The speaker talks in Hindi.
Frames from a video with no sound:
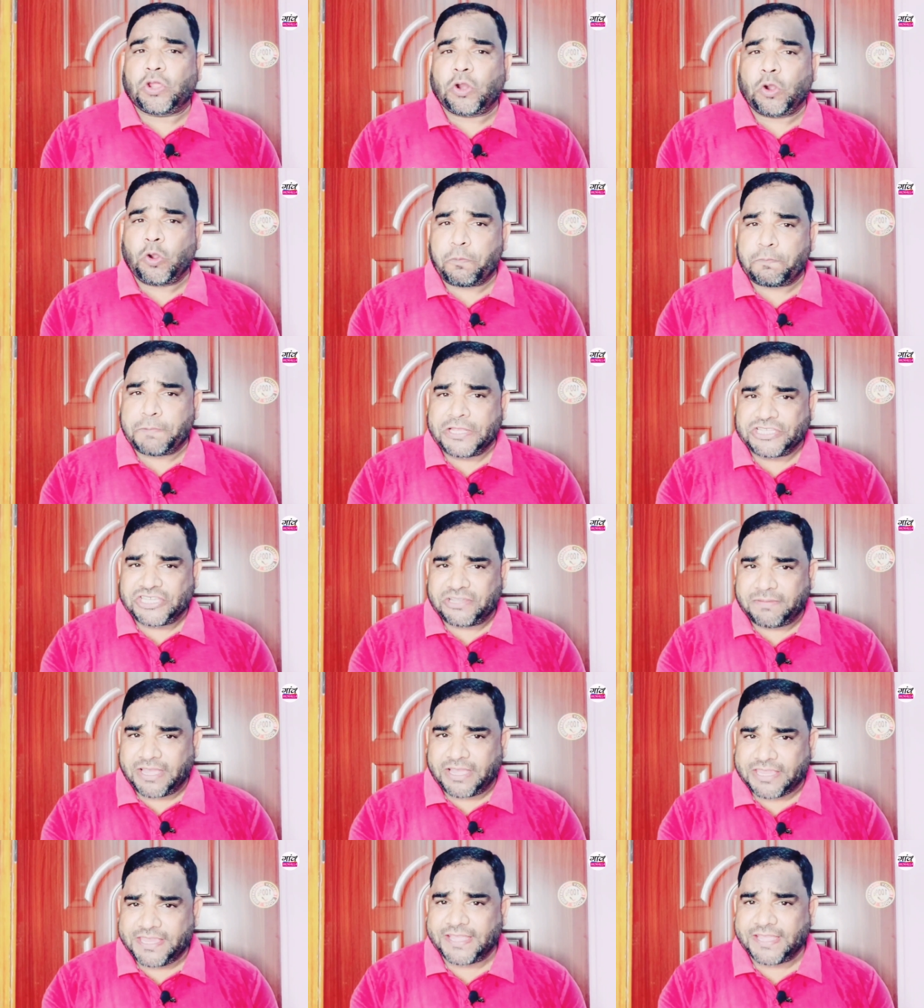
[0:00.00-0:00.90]
करोड़ रुपए
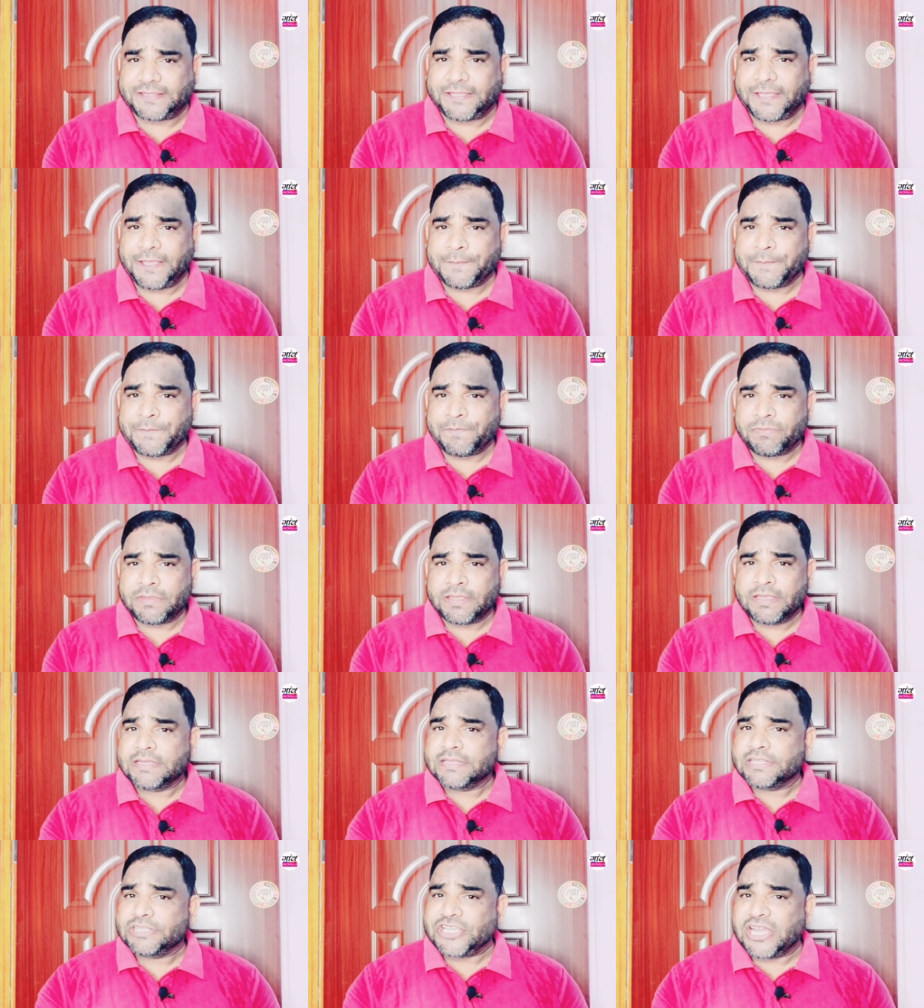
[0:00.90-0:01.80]
जमा किए थे
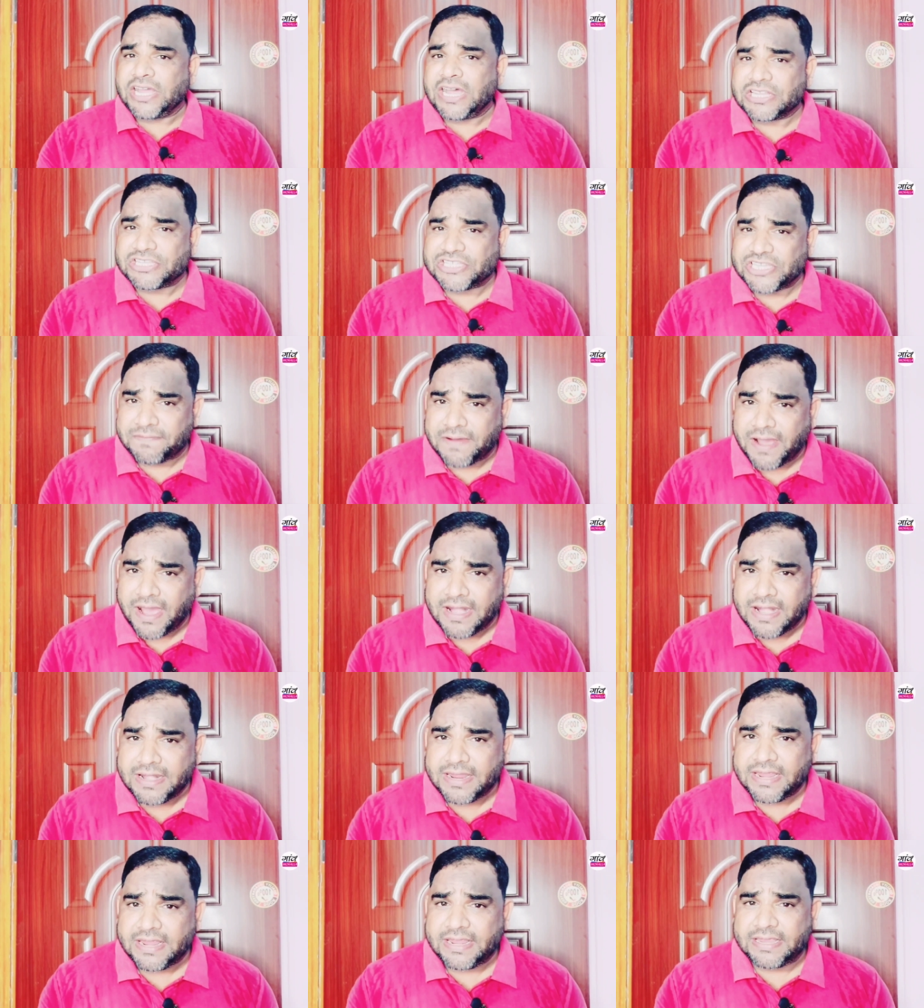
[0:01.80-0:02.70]
जहां जवान
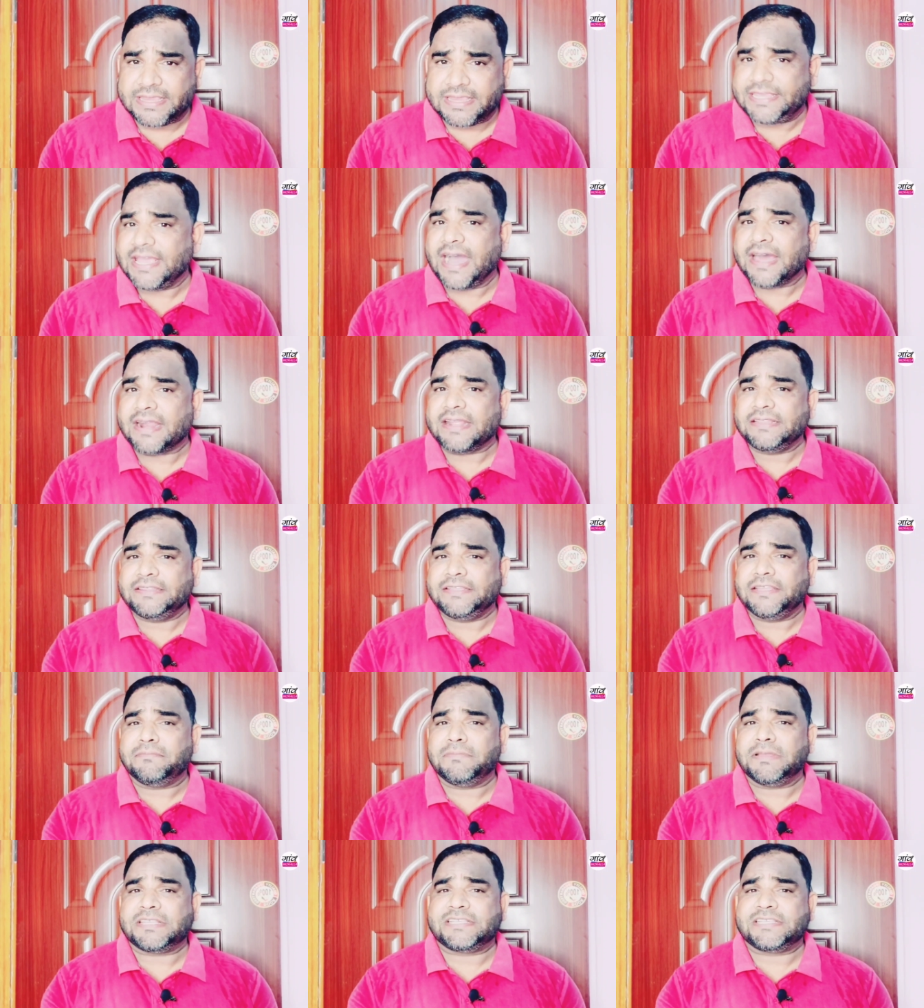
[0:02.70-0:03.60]
ने 11 दिन
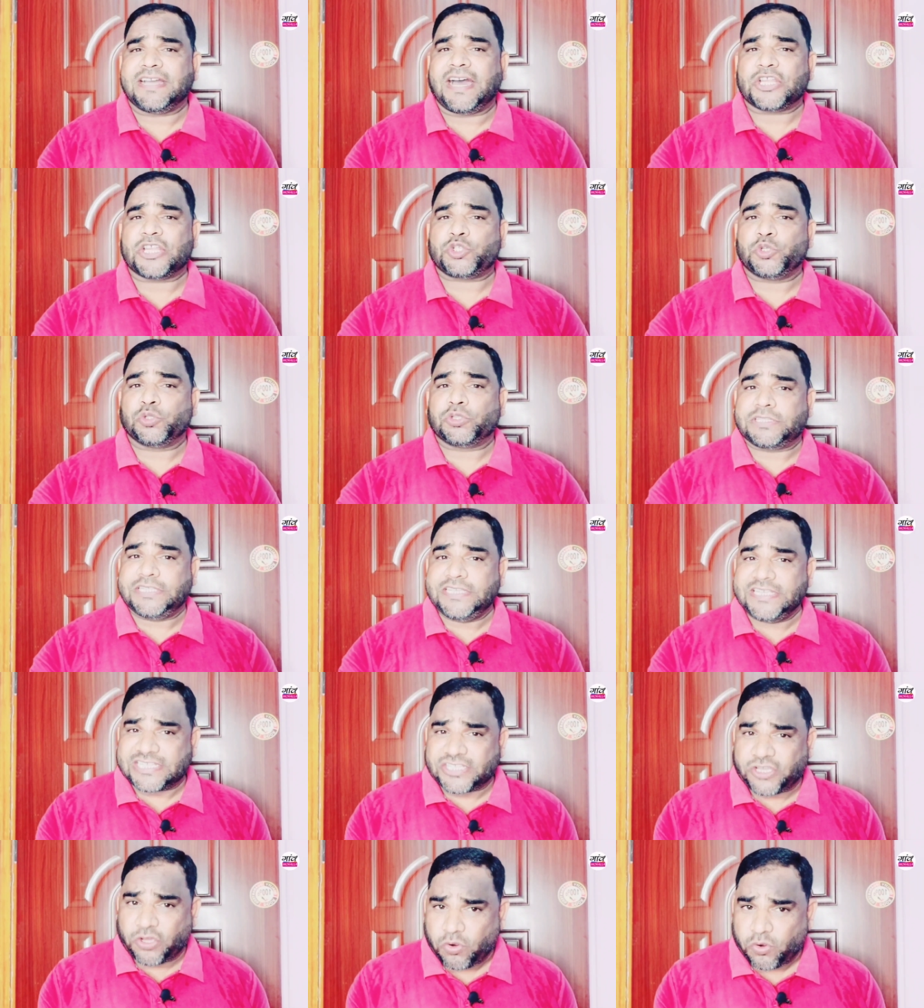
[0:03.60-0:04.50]
में
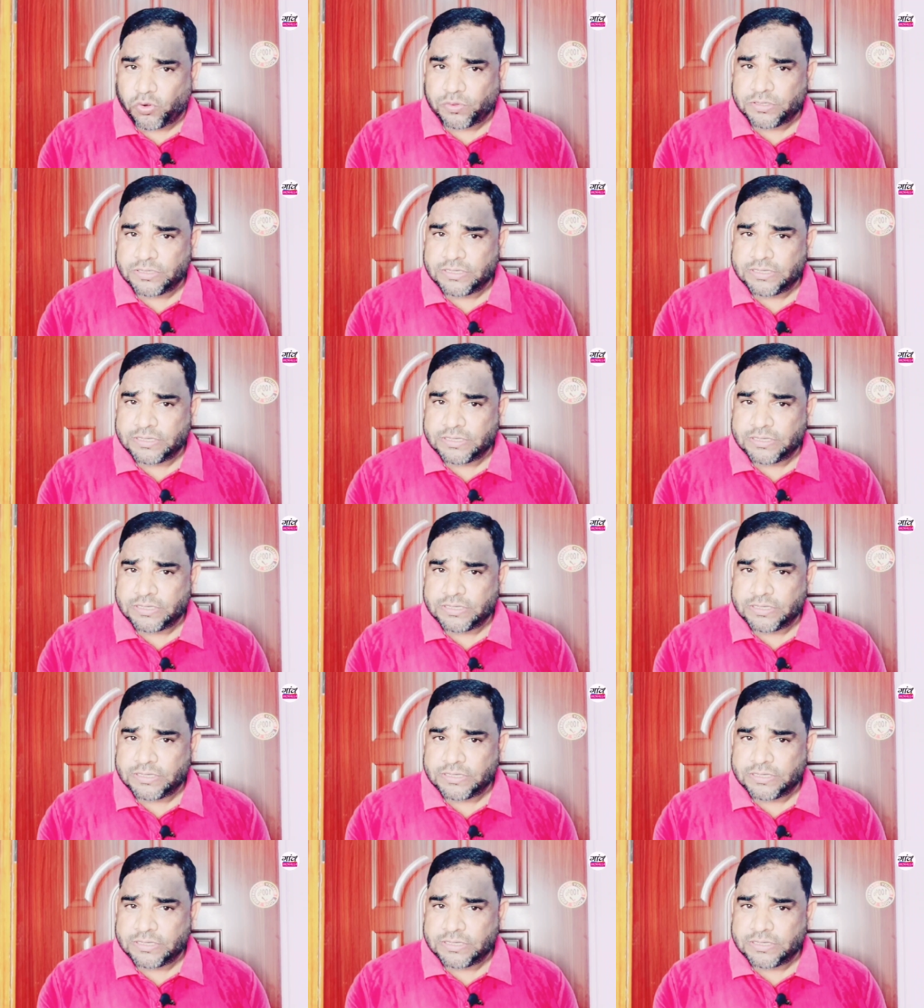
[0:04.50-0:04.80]
430 करोड़